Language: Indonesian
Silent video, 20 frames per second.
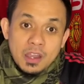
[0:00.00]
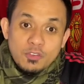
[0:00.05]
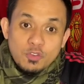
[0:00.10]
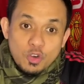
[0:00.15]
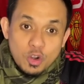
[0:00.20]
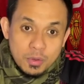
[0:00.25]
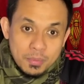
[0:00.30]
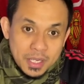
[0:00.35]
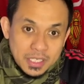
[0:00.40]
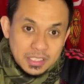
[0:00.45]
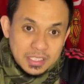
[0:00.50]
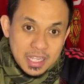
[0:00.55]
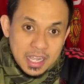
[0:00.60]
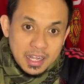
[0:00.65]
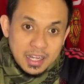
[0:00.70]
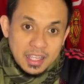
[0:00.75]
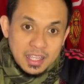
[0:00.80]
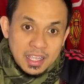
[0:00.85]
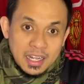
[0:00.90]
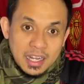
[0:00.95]
formasi
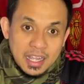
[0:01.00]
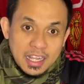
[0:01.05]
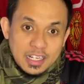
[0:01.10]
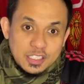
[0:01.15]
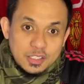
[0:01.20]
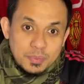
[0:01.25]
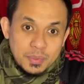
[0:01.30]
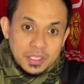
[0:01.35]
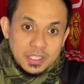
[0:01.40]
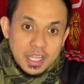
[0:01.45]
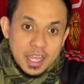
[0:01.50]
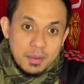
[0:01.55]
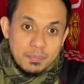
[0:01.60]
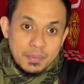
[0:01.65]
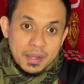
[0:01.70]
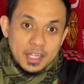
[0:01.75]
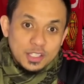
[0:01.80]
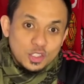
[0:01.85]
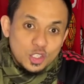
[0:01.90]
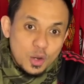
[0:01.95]
yang diinginkan seperti
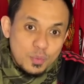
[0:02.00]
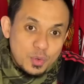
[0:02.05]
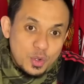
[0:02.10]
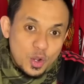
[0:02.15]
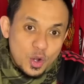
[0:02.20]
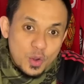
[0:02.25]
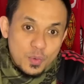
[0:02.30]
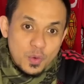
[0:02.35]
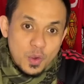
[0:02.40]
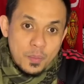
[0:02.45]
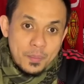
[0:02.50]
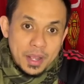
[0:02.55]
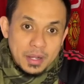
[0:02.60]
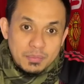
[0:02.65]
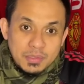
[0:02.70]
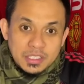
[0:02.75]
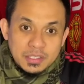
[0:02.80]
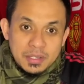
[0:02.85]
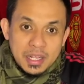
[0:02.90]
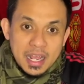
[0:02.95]
apa. Drop di kolom komen
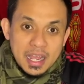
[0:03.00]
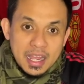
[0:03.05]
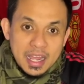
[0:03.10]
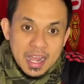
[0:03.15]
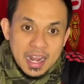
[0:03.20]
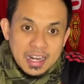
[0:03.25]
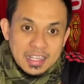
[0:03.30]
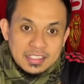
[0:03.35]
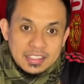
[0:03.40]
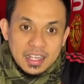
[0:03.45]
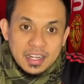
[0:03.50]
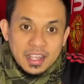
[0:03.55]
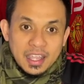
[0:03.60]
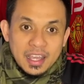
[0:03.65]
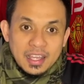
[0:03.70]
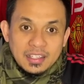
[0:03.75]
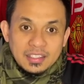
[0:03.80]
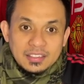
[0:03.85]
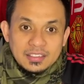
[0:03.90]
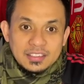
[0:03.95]
berserta
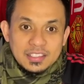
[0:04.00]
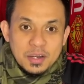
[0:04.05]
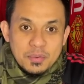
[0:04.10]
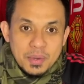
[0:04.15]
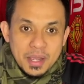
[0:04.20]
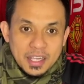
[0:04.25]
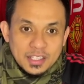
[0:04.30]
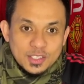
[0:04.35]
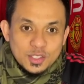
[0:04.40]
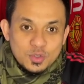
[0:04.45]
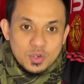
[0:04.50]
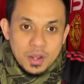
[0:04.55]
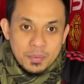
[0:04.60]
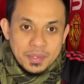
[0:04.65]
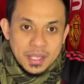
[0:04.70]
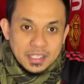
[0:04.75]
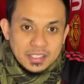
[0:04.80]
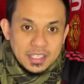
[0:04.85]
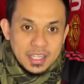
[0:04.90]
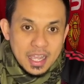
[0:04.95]
alasannya. Terima kasih sudah
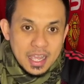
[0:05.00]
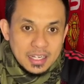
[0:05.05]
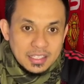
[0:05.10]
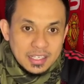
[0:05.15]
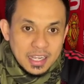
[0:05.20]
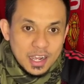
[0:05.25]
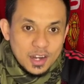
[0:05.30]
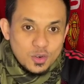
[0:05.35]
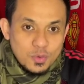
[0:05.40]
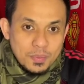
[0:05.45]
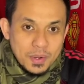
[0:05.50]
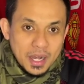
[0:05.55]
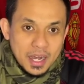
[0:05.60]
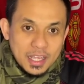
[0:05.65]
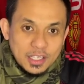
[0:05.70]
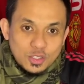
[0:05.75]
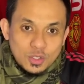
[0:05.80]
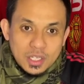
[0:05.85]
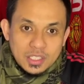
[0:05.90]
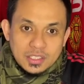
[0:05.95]
menyaksikan. Jangan lupa
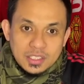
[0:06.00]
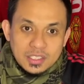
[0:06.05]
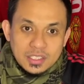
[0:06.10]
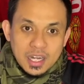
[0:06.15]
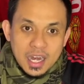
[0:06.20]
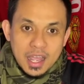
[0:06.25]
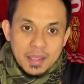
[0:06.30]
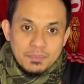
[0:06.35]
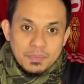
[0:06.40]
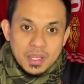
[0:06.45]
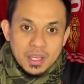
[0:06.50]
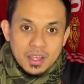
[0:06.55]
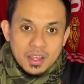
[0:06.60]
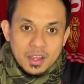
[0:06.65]
like, sholat, subscribe.